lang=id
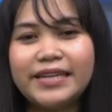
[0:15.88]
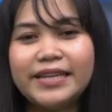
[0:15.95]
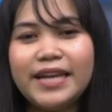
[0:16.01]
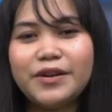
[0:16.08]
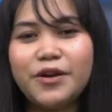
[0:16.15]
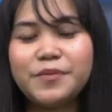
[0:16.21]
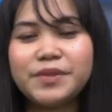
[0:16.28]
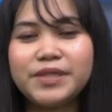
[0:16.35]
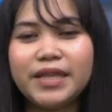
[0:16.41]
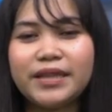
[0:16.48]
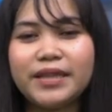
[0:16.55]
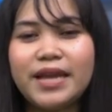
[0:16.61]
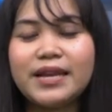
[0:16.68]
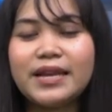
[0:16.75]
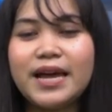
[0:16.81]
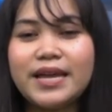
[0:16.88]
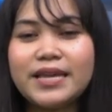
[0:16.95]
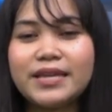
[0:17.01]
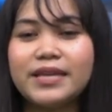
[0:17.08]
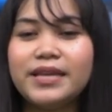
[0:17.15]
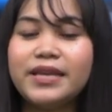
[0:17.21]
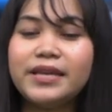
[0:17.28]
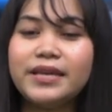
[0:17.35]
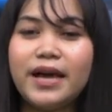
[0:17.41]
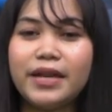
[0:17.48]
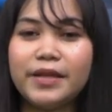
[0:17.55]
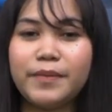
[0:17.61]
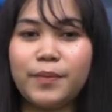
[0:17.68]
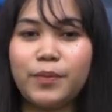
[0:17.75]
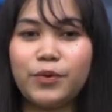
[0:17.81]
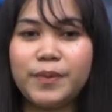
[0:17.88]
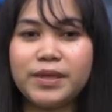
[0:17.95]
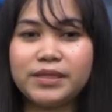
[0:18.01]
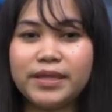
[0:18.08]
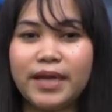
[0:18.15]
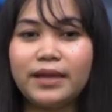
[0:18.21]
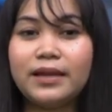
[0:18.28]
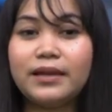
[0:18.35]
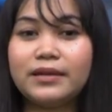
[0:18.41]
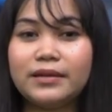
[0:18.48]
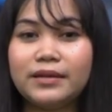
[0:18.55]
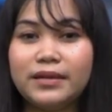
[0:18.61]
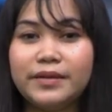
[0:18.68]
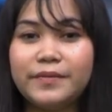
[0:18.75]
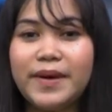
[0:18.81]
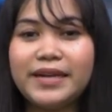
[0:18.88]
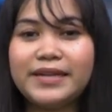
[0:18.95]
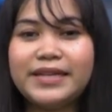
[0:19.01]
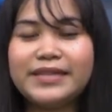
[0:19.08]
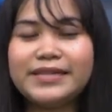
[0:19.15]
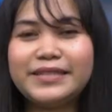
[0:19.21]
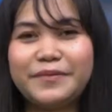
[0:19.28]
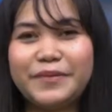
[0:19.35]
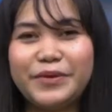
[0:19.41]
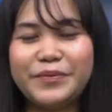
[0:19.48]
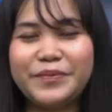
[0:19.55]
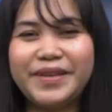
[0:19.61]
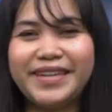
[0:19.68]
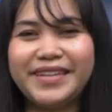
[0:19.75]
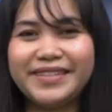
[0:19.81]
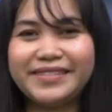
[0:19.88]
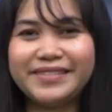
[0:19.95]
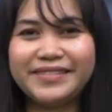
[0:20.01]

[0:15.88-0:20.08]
dan omsetnya naik hingga 50% dibanding sebelumnya.